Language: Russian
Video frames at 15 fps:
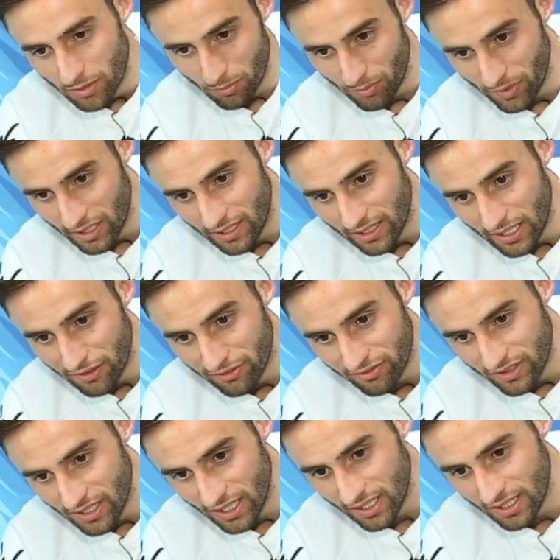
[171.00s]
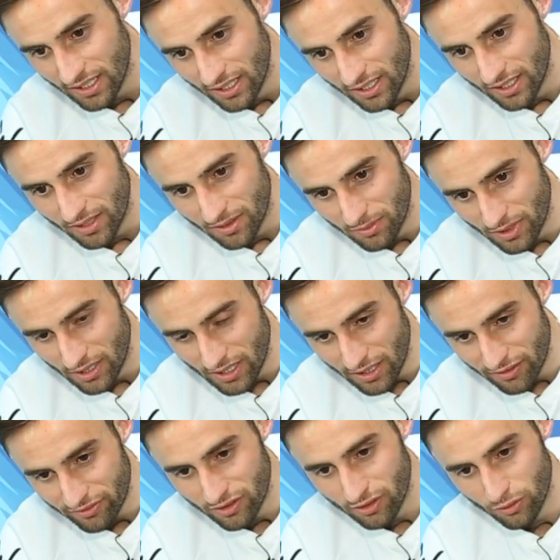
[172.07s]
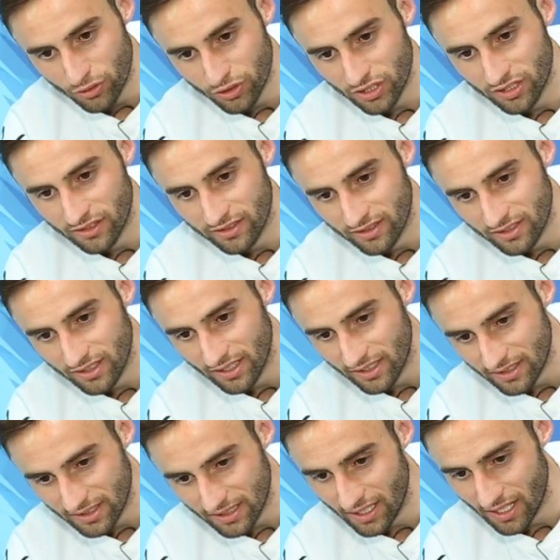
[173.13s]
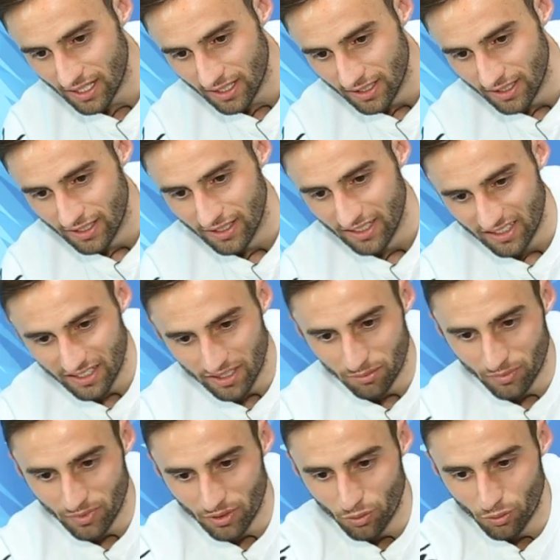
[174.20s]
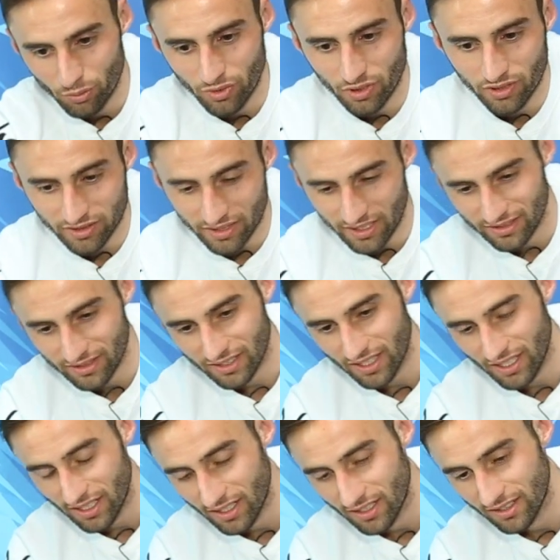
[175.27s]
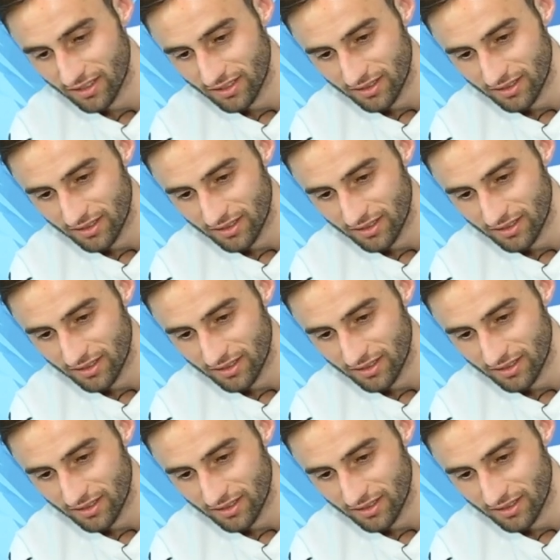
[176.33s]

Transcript: ми лев, да? We left лошадь Сеска, и мы убили Сеска.